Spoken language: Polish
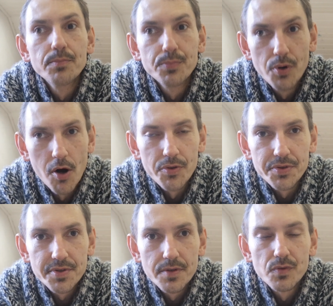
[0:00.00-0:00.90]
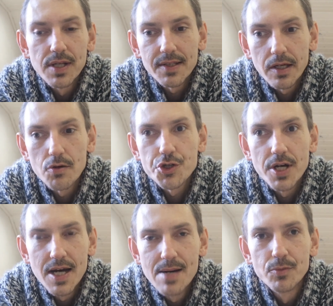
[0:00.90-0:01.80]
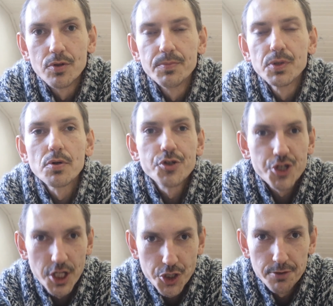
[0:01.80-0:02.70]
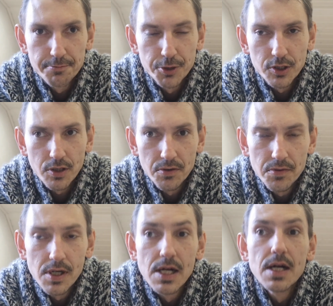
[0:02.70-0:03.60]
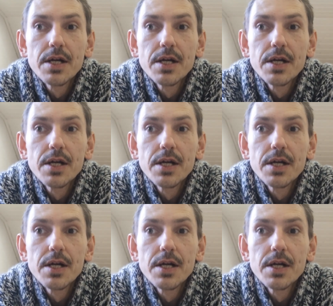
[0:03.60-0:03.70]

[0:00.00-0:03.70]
Błąd, dlatego że Emu było trzecią płytą